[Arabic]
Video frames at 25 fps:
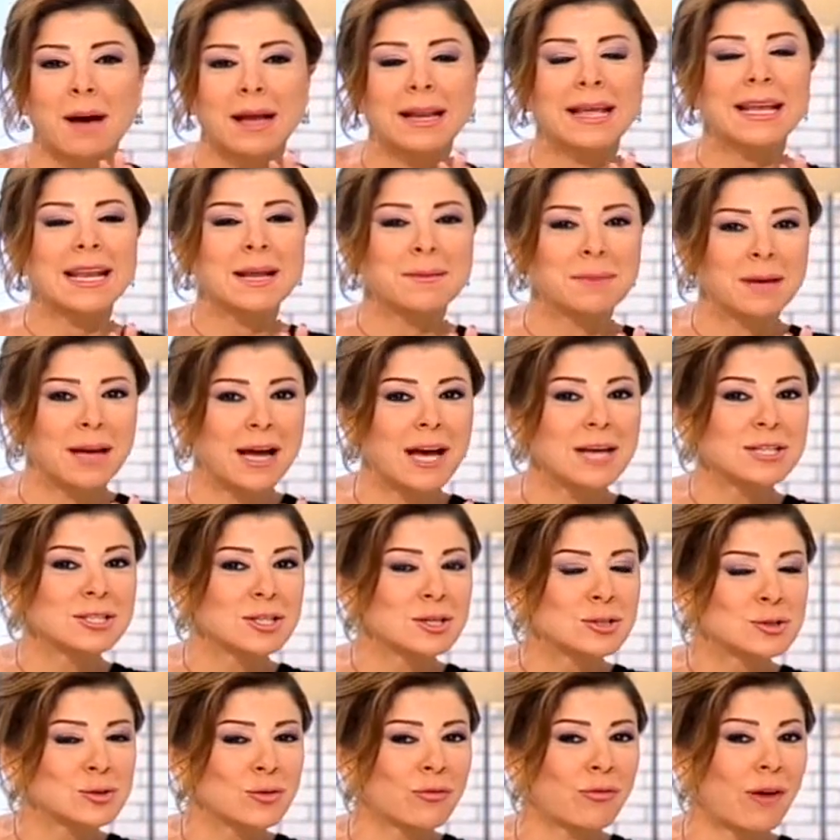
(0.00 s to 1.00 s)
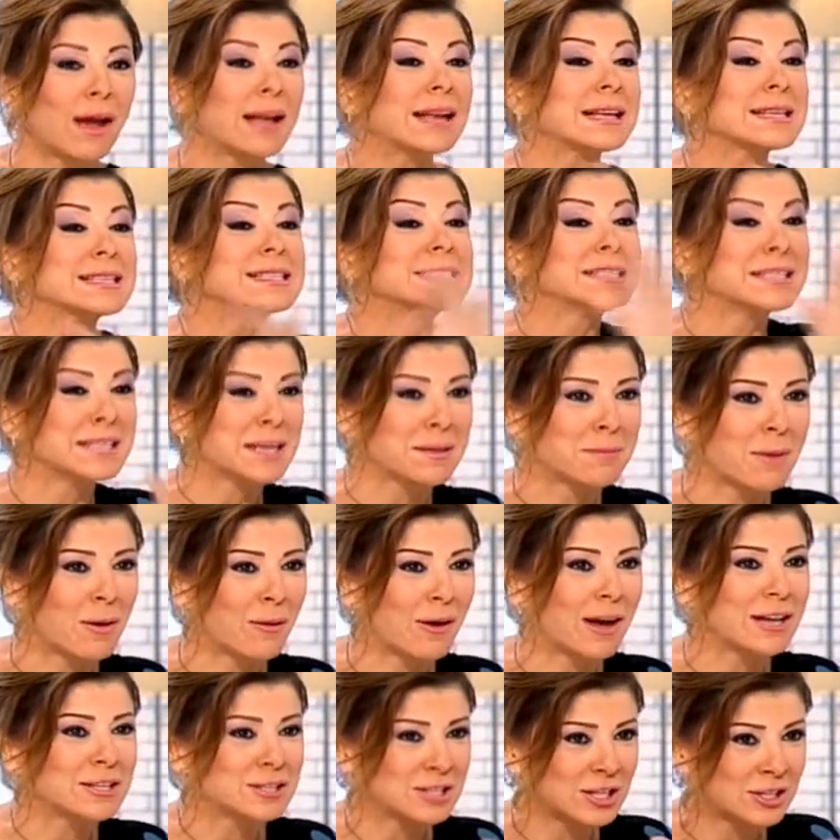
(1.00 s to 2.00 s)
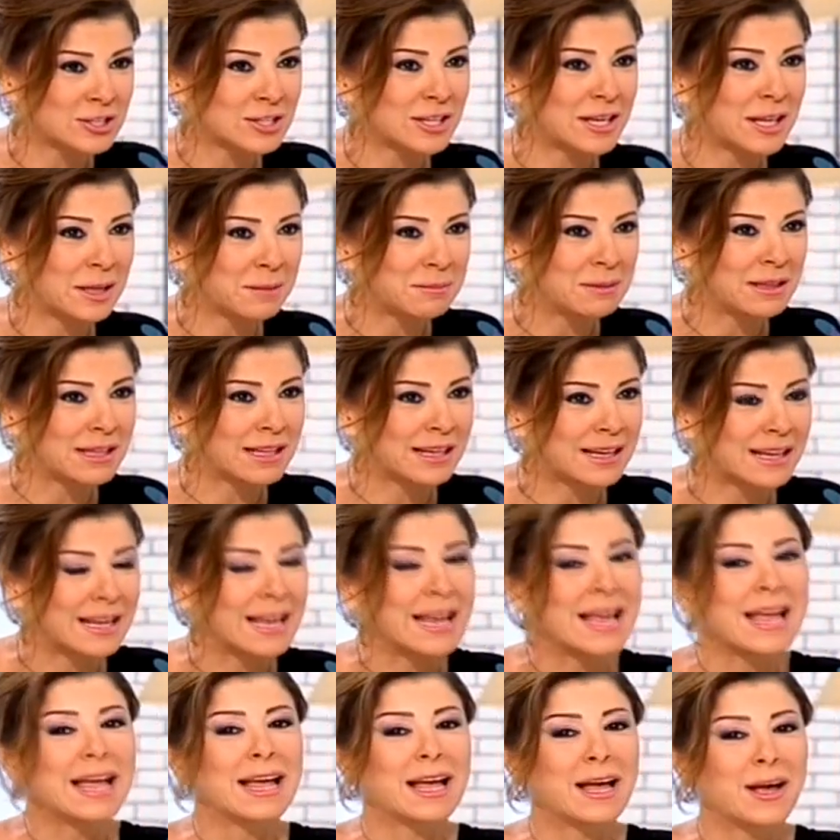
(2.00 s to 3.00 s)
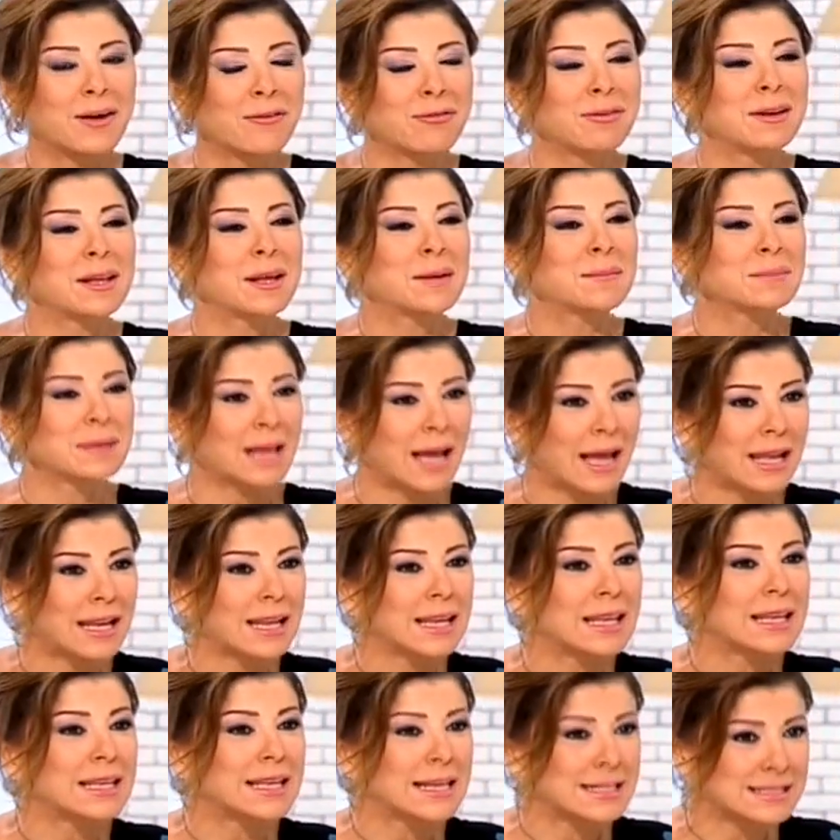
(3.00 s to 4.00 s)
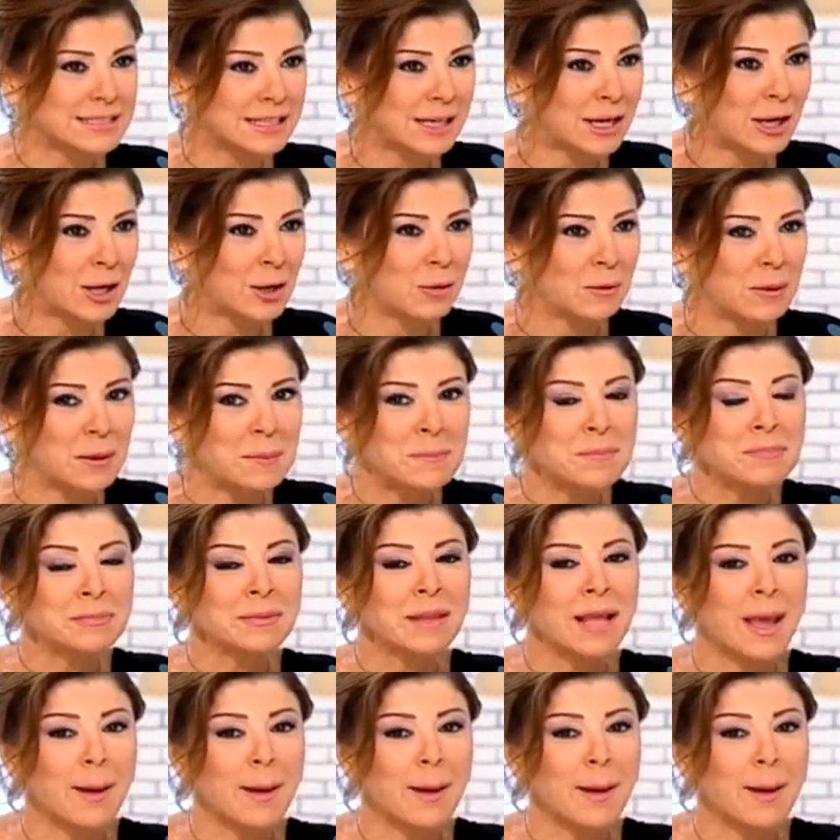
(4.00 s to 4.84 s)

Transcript: بقى نحن بحاجه نشوف على السينما وعلى الشاشه الكبيره افلام تحريكيه كثير حلوه